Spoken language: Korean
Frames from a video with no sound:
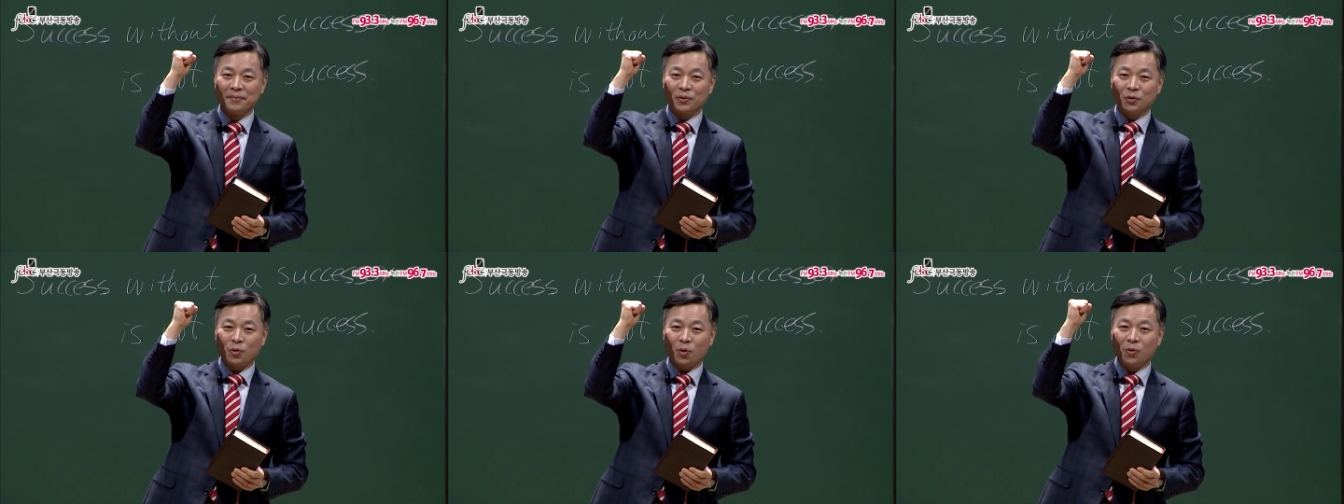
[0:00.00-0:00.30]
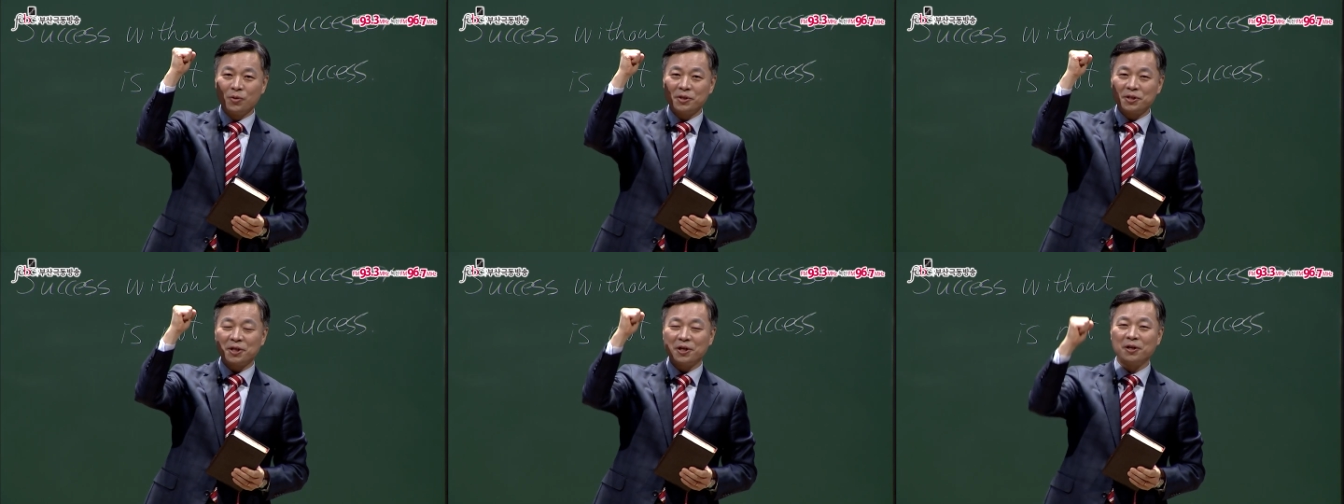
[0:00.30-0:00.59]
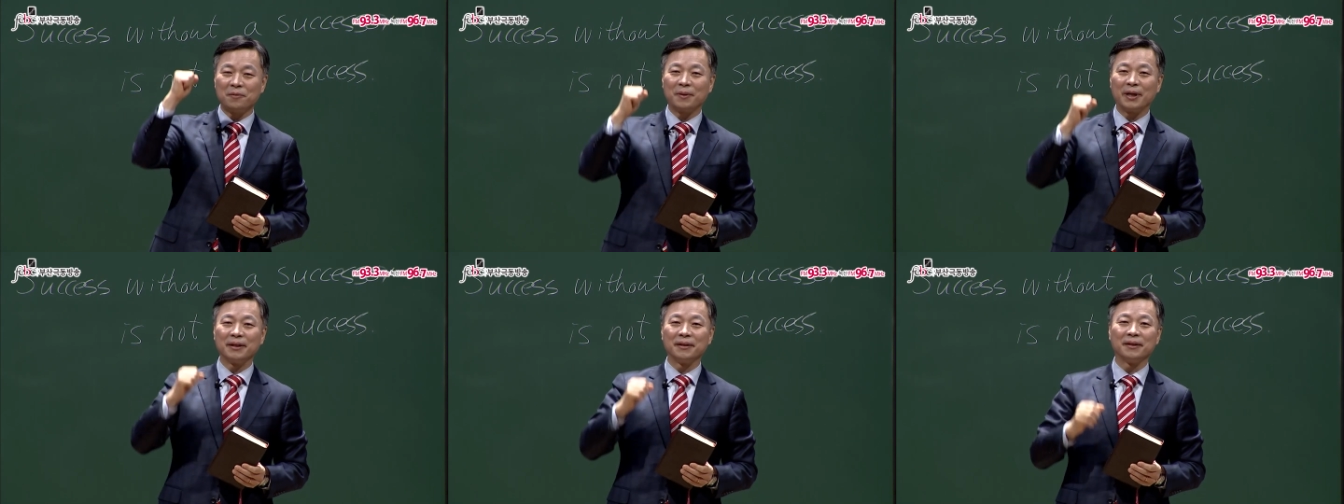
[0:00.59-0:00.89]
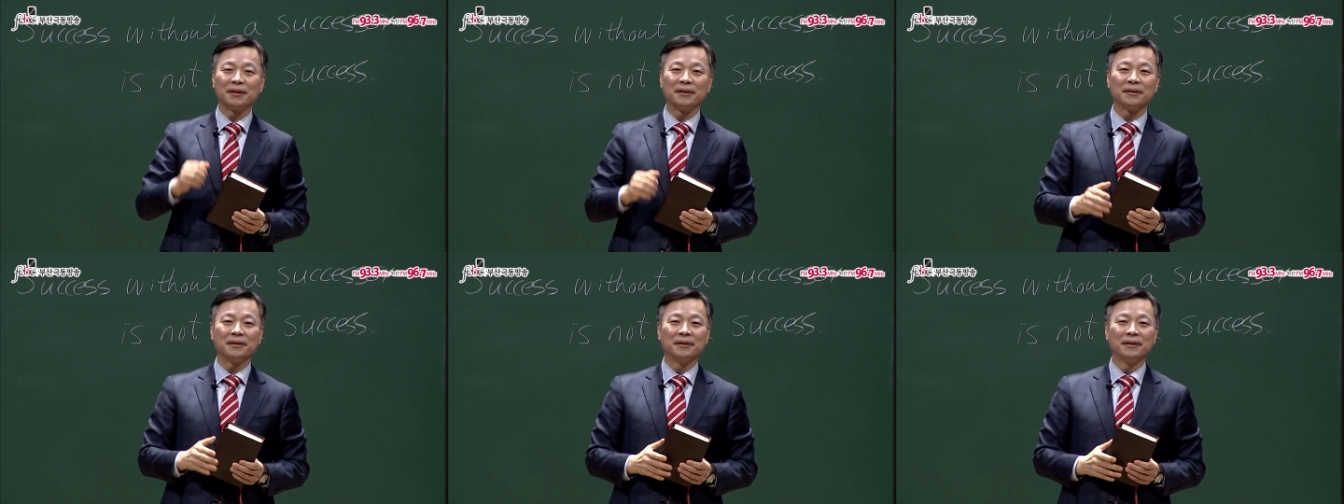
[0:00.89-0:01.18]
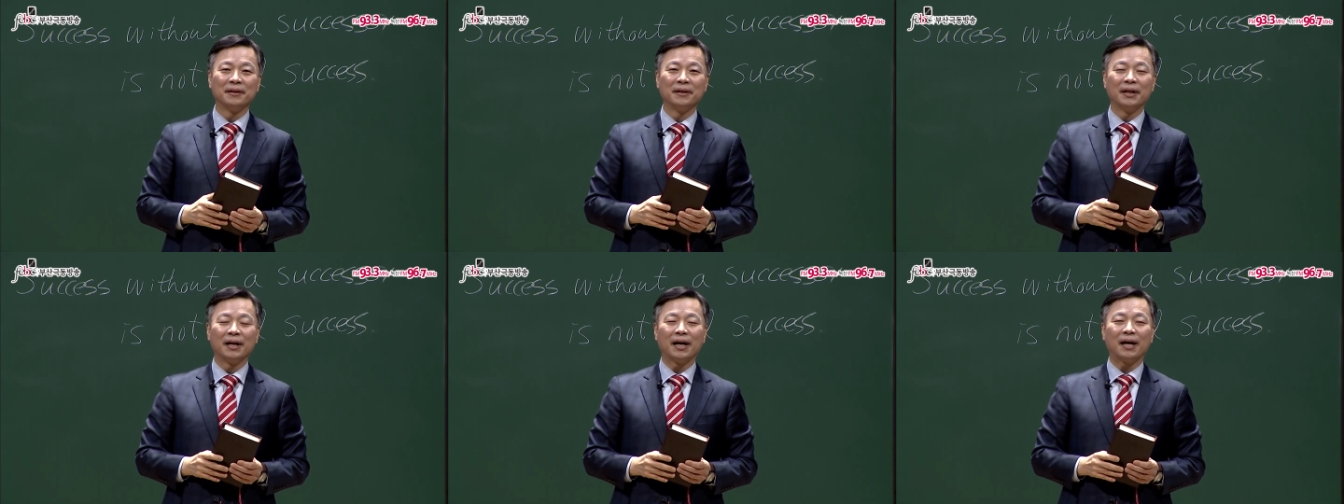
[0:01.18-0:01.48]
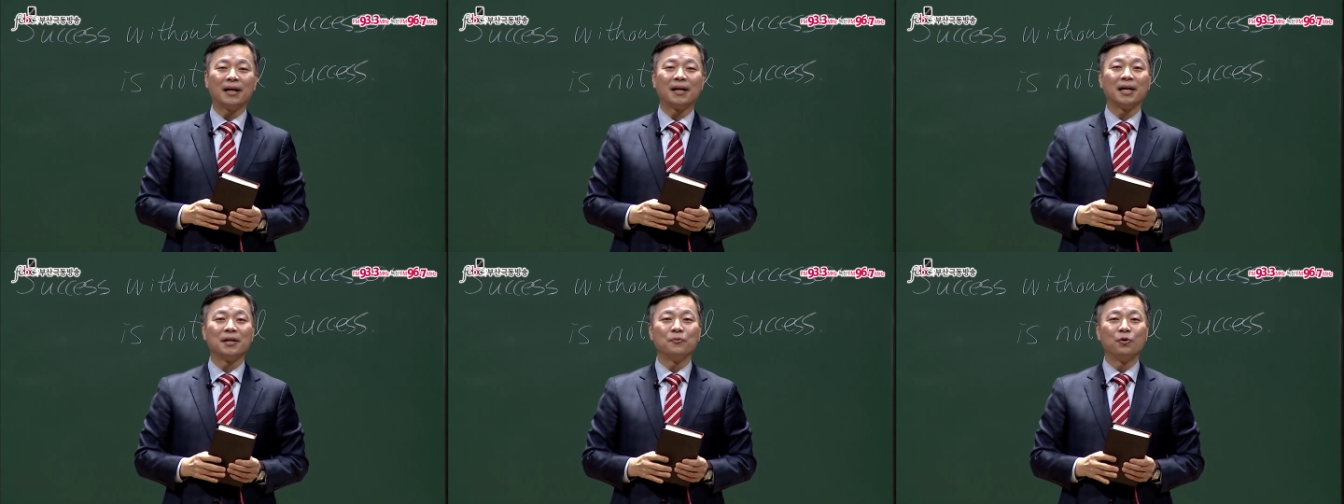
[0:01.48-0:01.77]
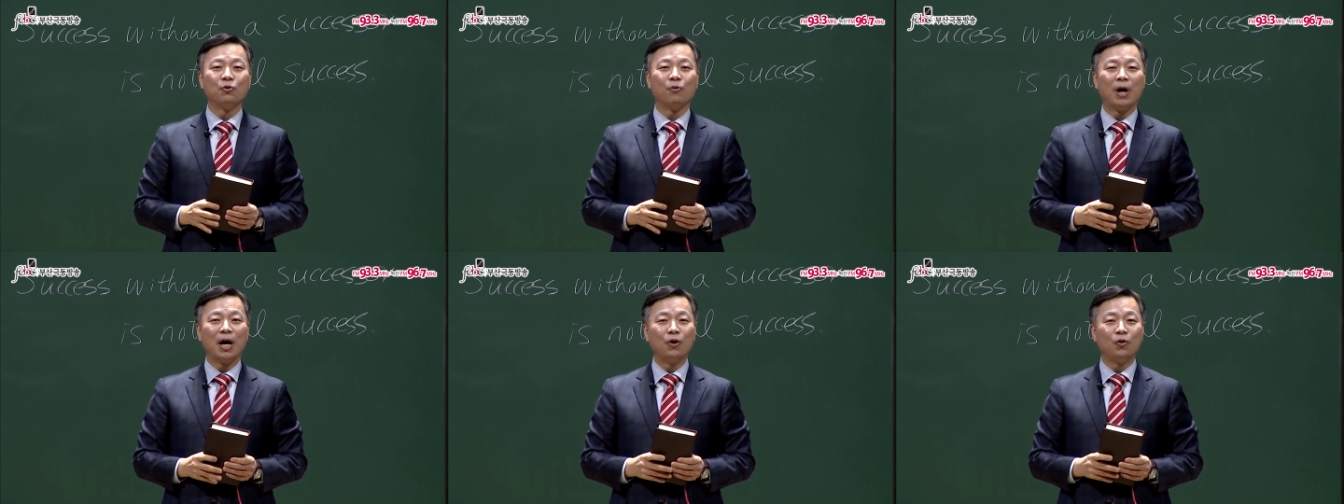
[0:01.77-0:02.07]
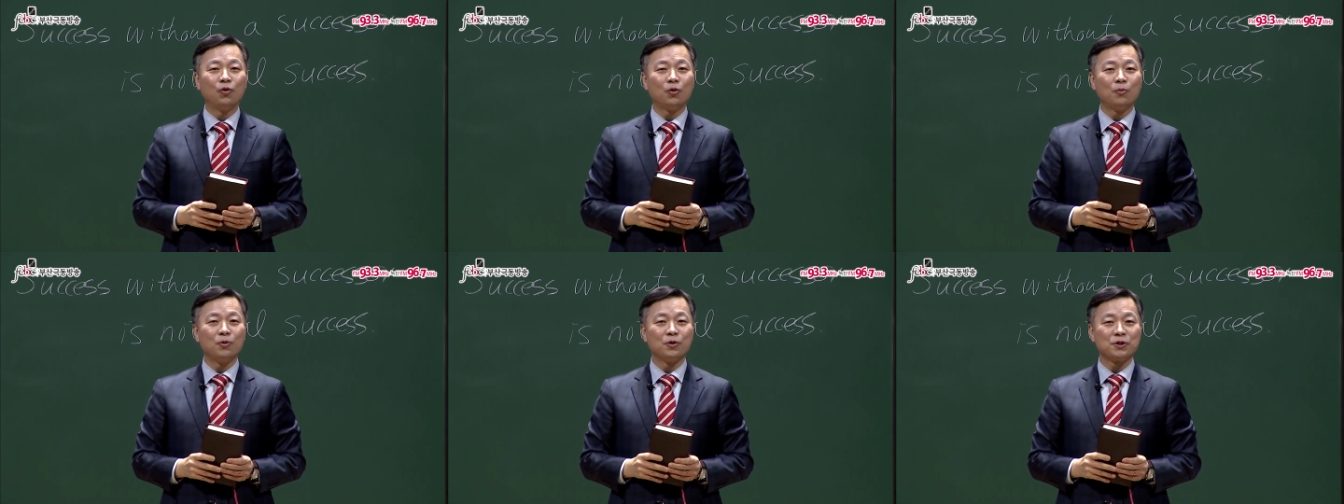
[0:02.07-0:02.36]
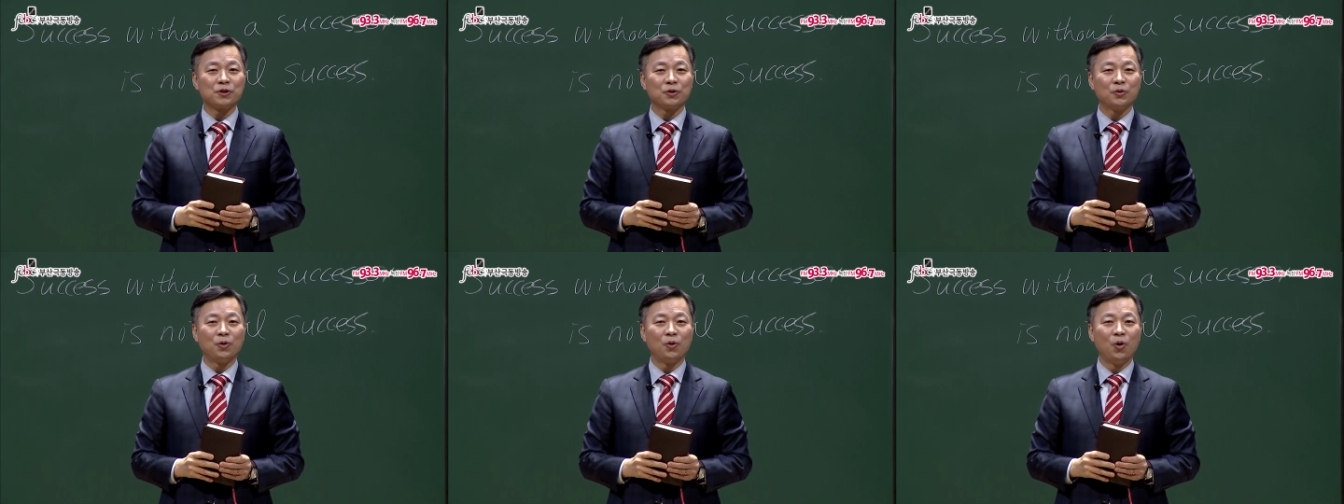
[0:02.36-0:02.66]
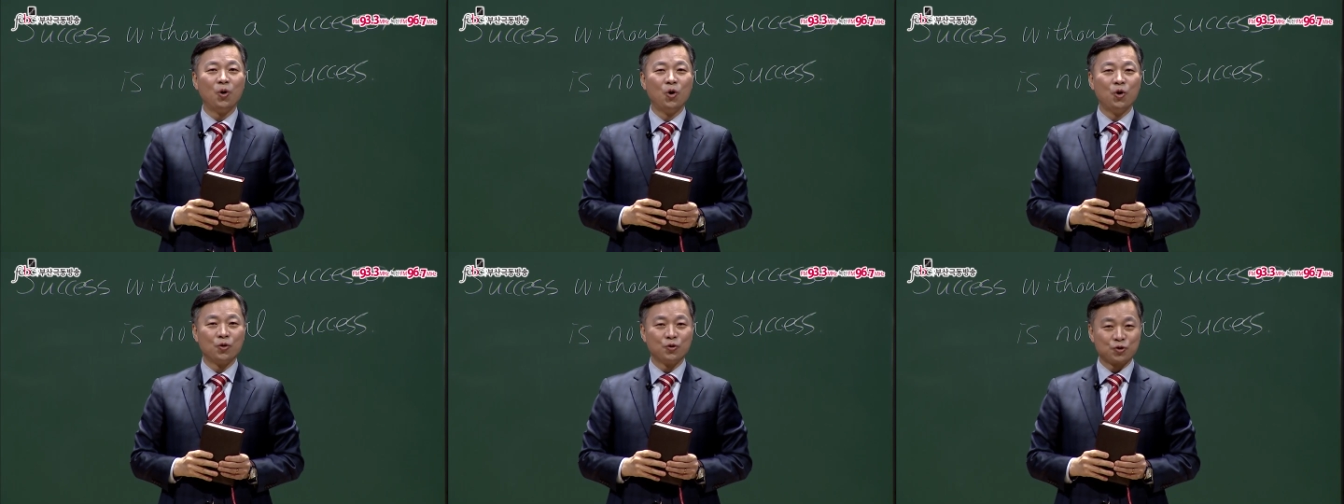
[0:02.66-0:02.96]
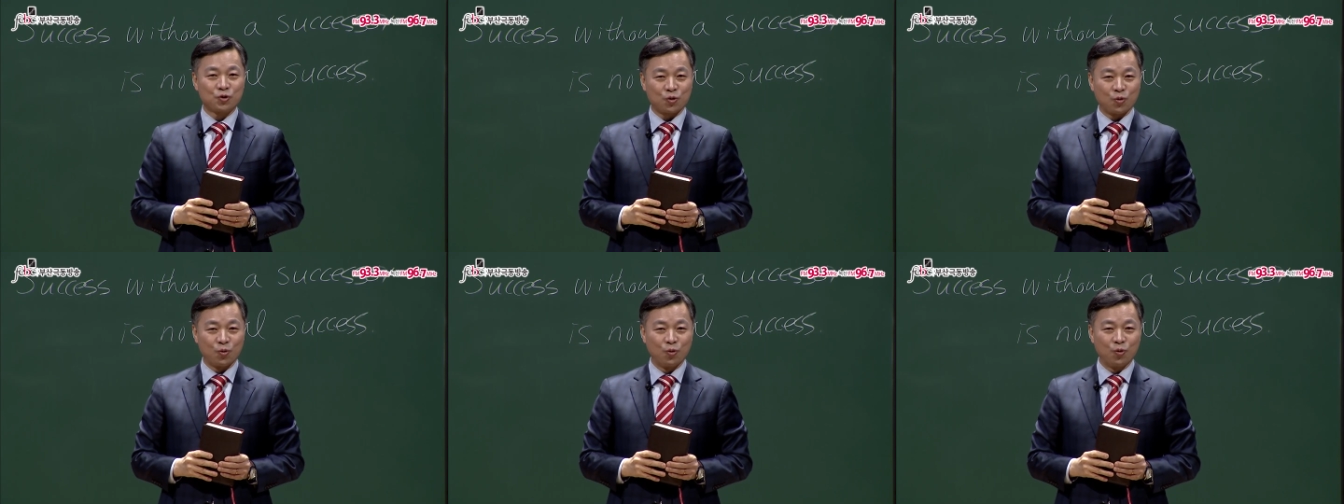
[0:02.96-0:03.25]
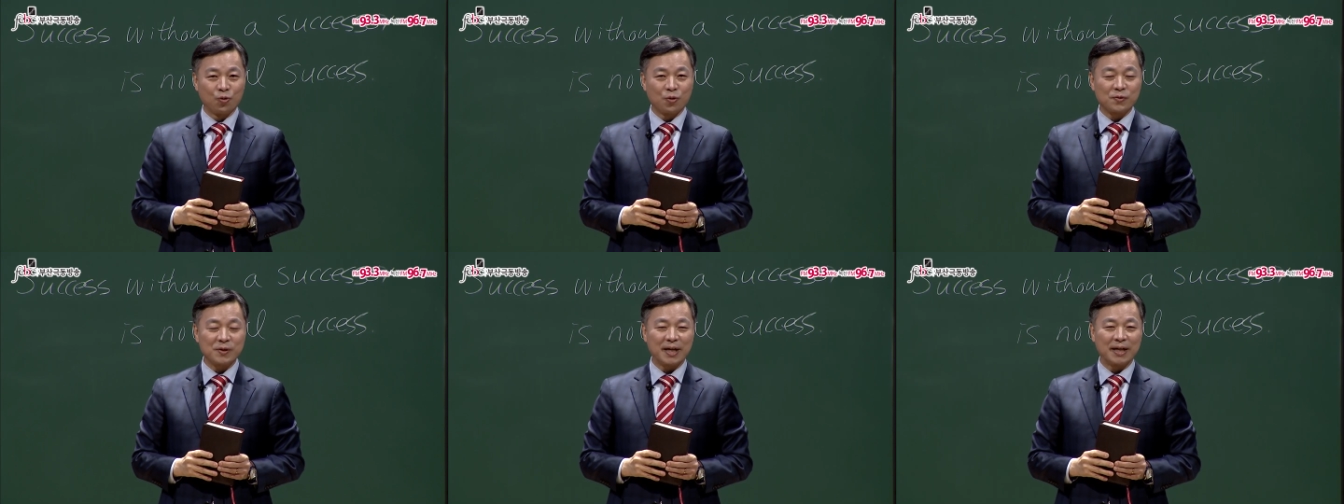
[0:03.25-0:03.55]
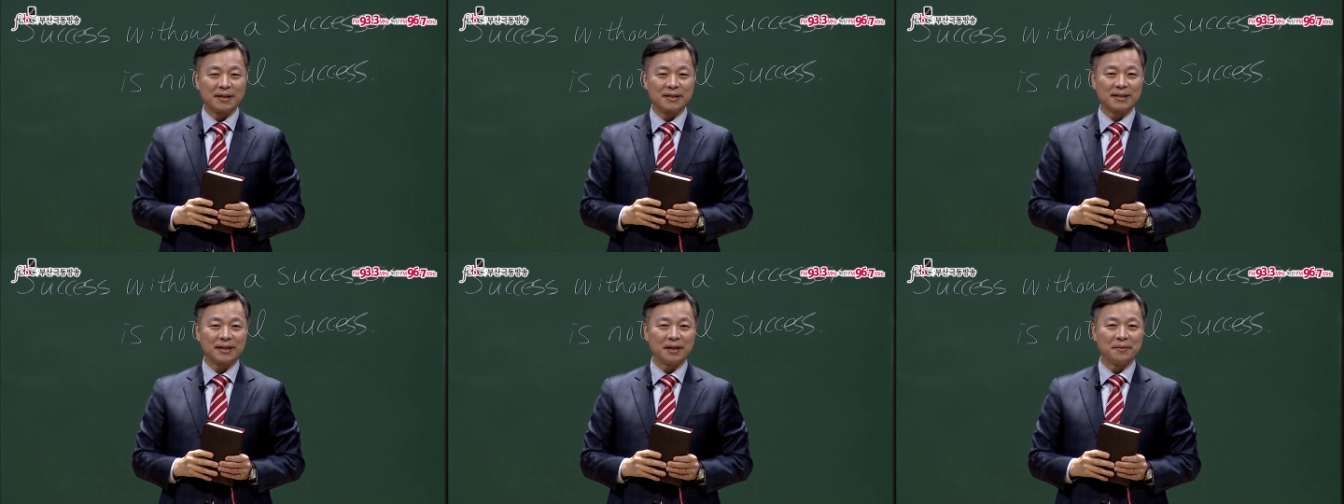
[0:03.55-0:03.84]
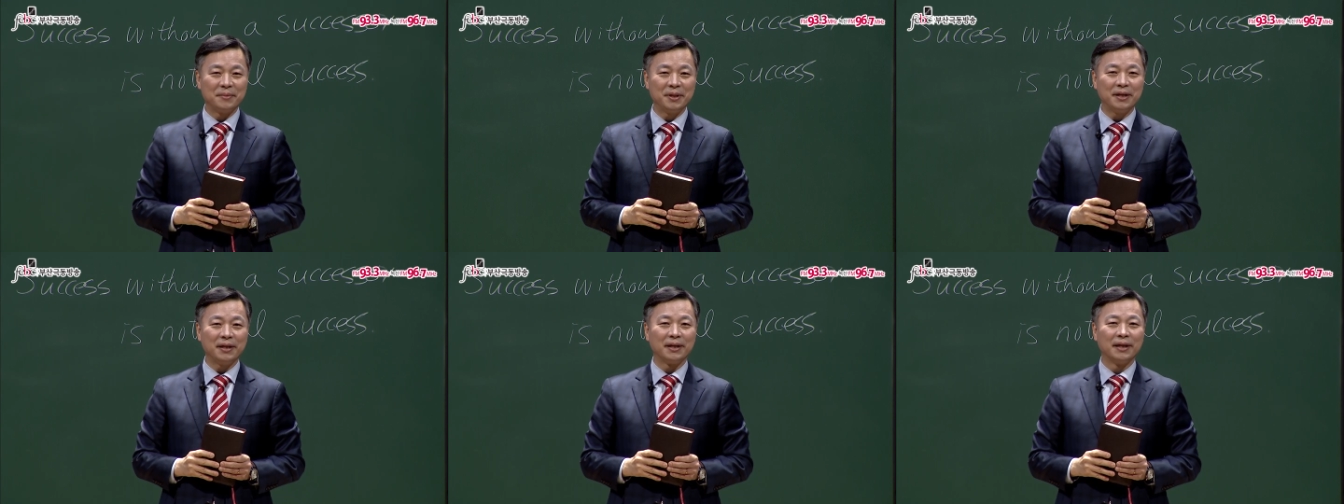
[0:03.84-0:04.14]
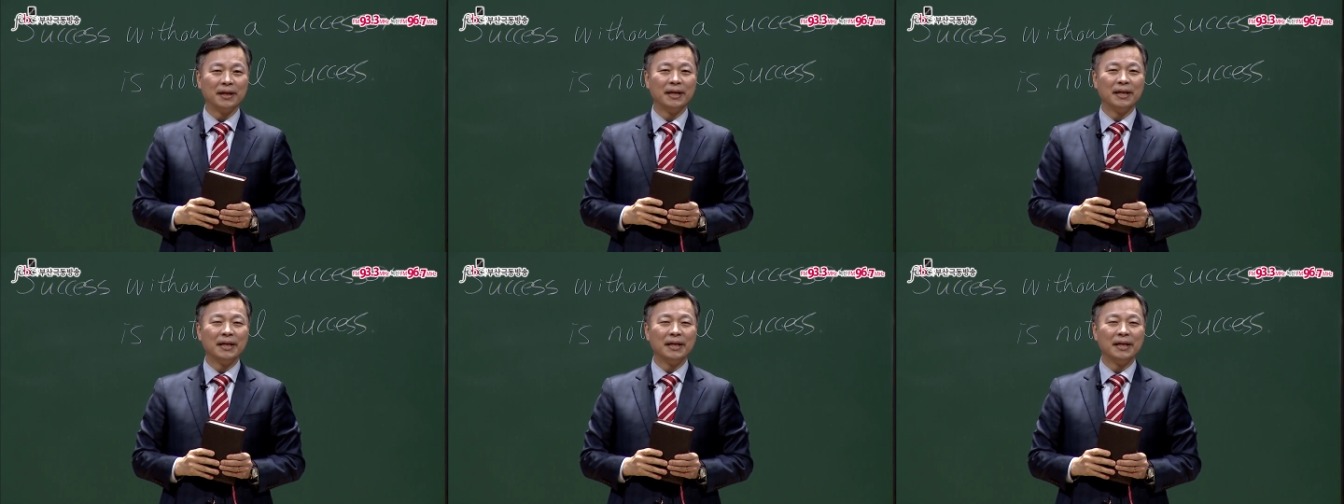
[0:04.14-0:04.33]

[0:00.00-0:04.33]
통치를 받는 하나님을 왕으로 모시고 종으로 사는 삶이